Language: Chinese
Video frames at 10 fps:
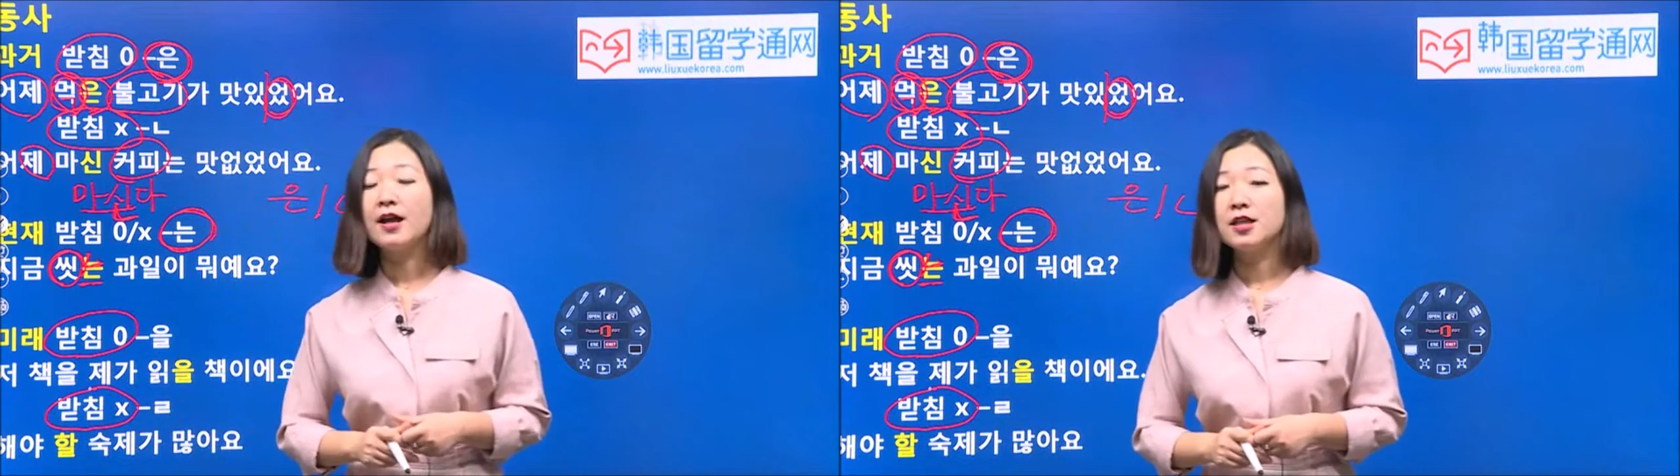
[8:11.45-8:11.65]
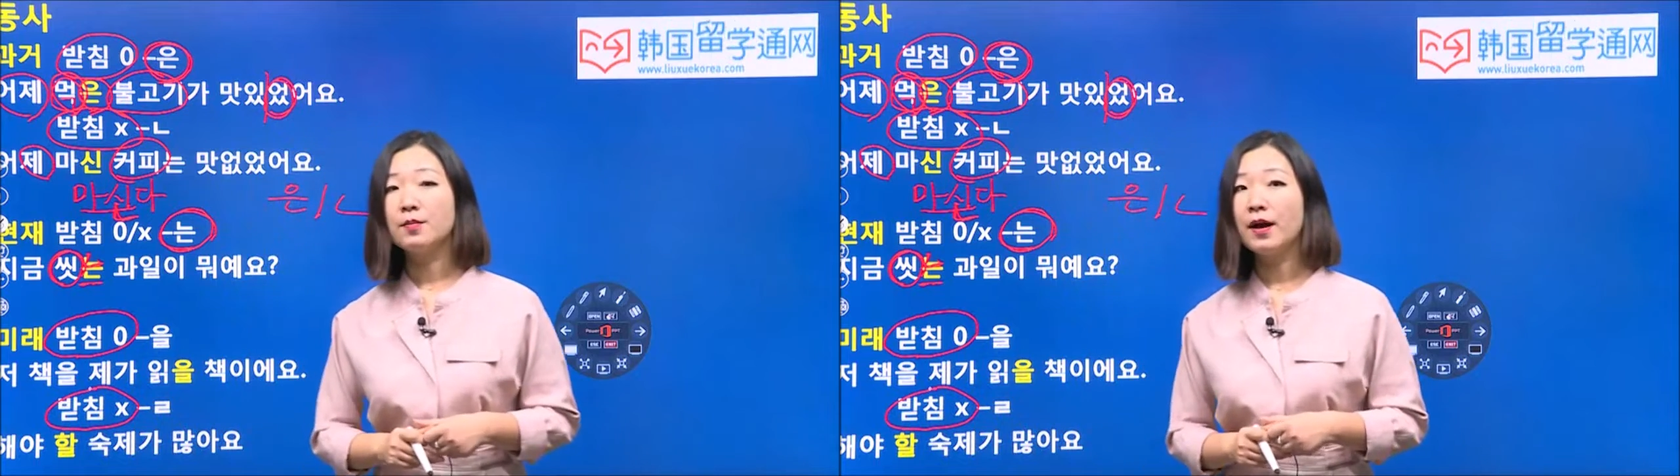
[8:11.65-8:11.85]

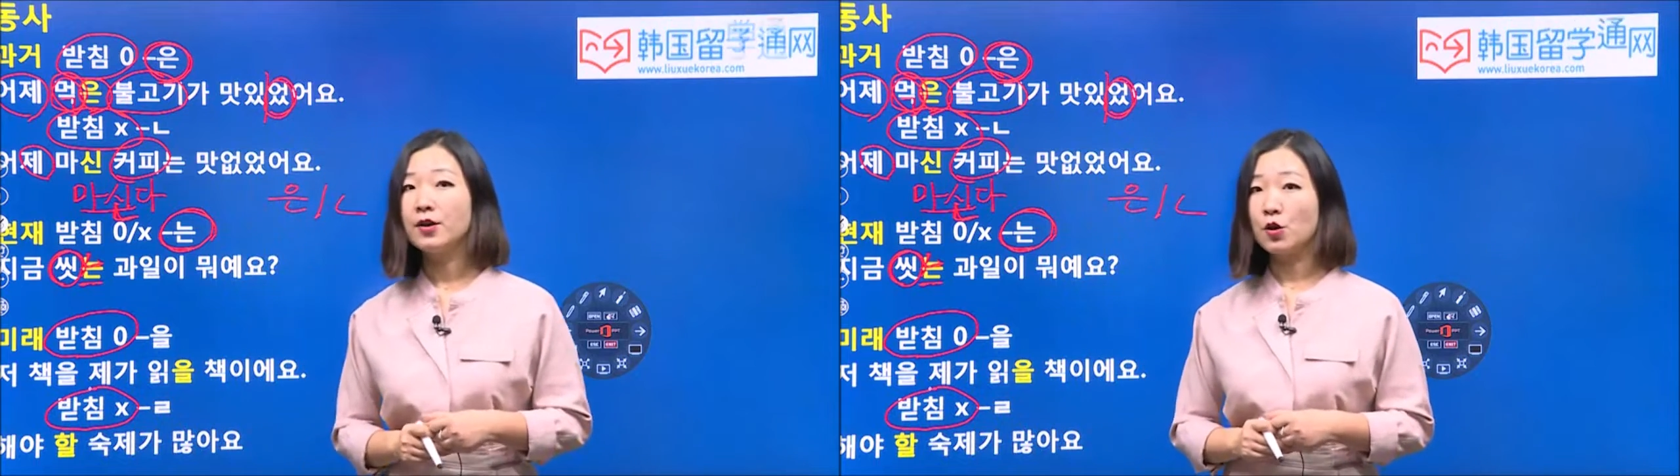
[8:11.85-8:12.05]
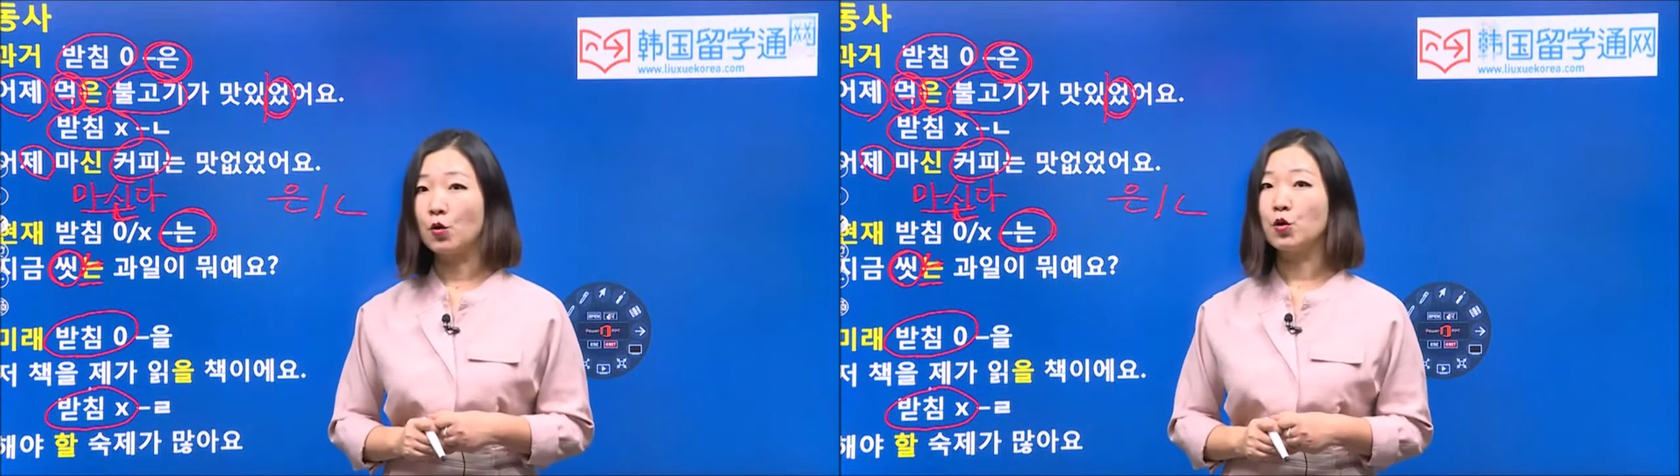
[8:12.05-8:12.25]
那么
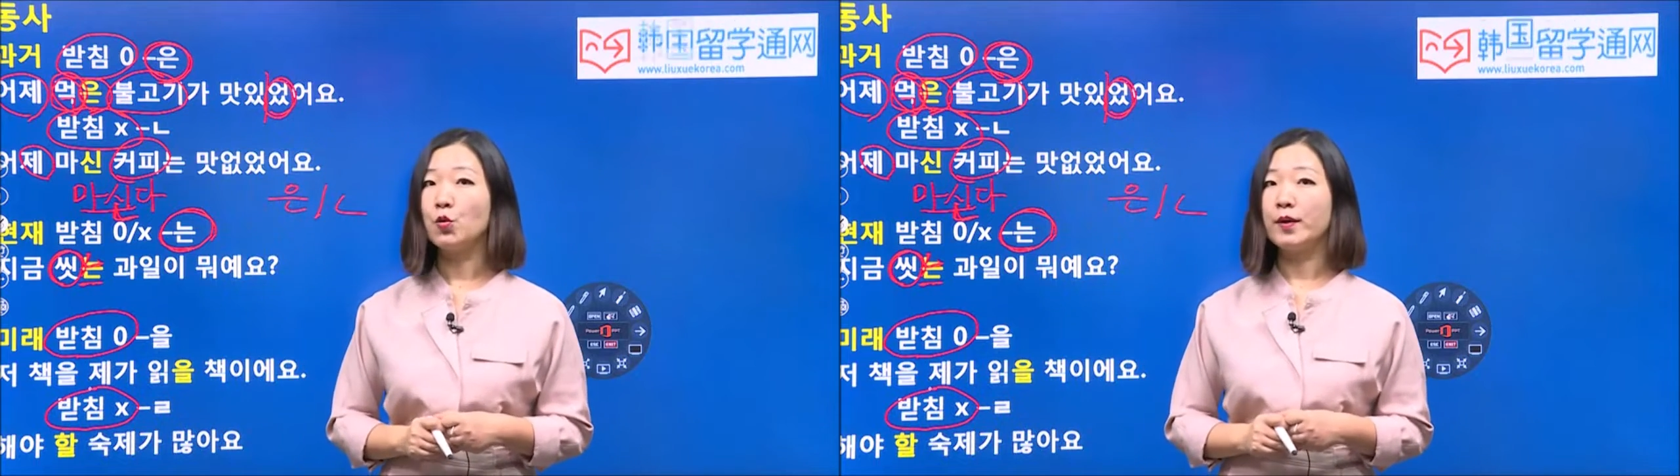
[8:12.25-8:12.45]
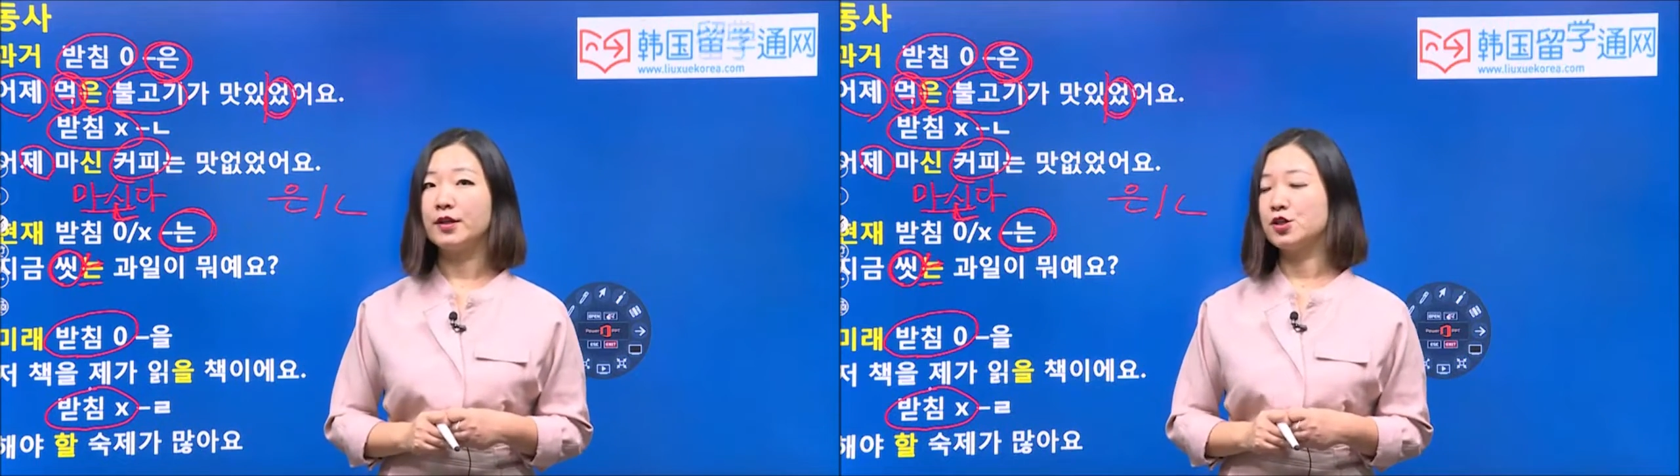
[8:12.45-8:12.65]
有
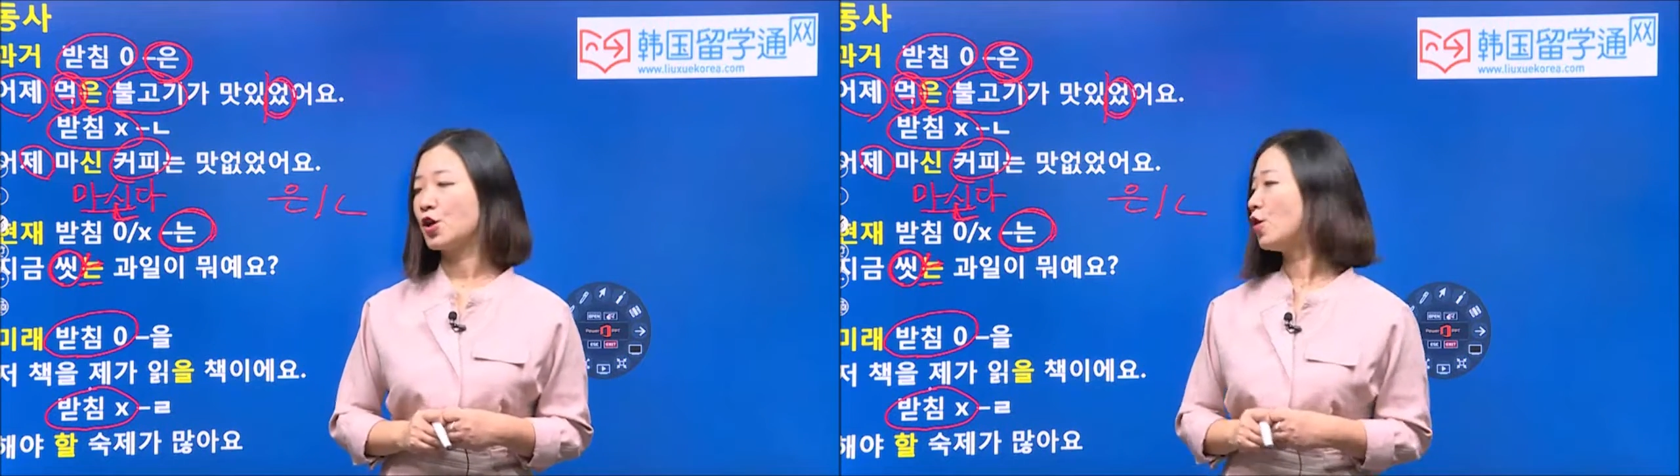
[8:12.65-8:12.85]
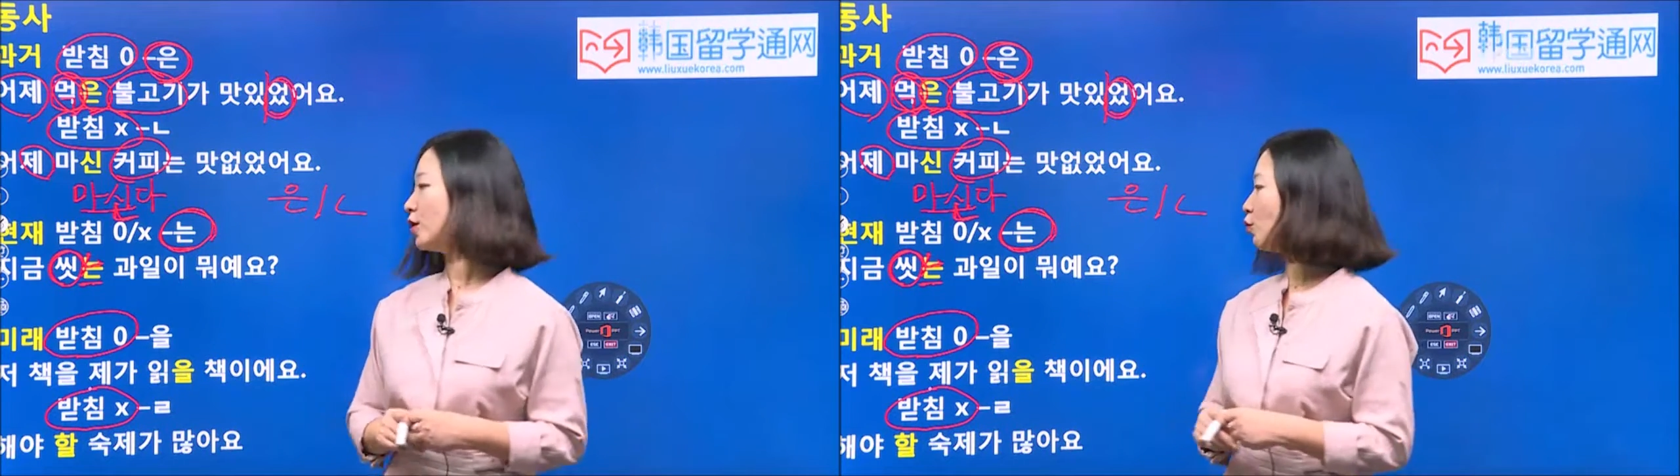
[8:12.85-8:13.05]
韵味的时
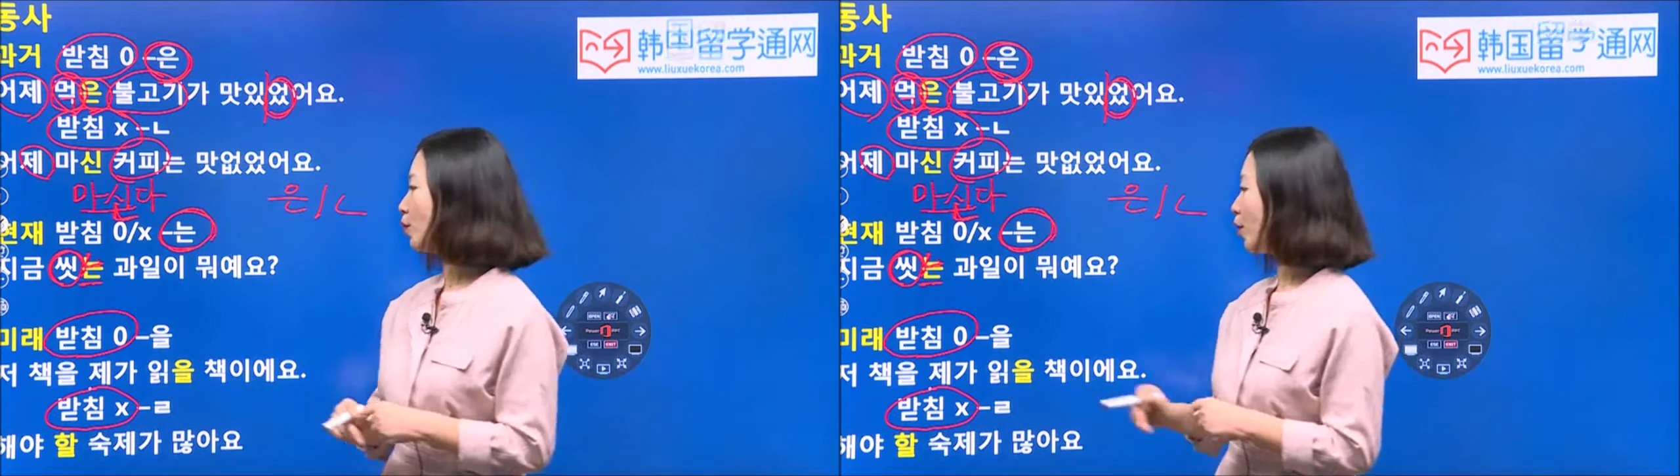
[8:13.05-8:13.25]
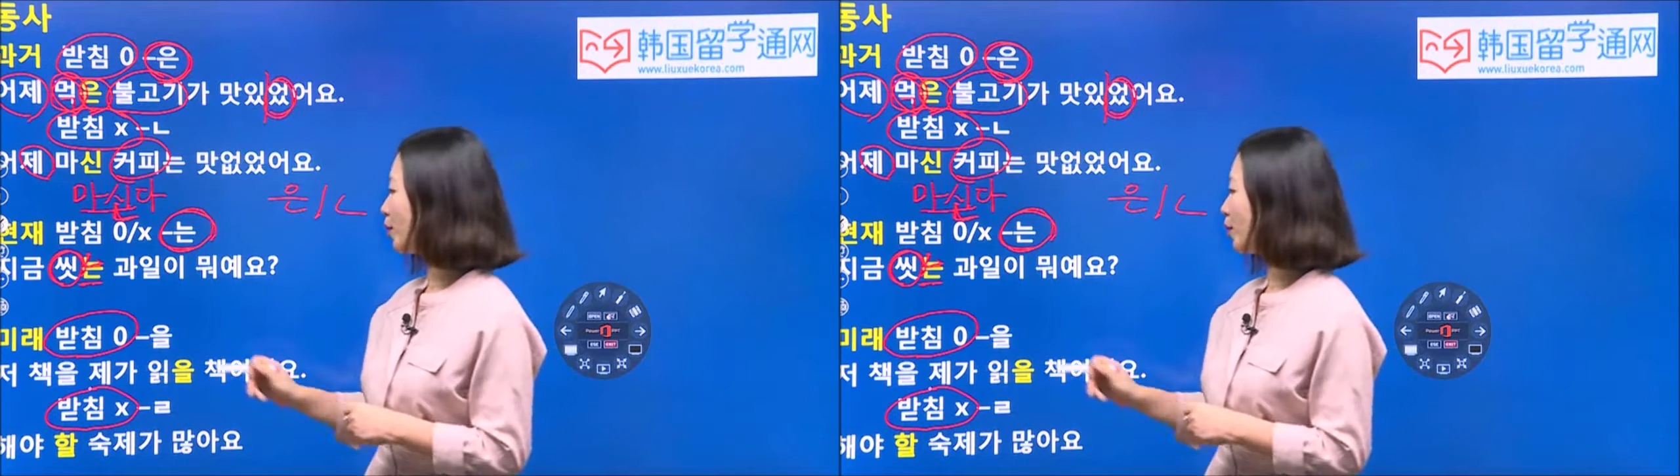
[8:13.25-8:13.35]
候呢，我们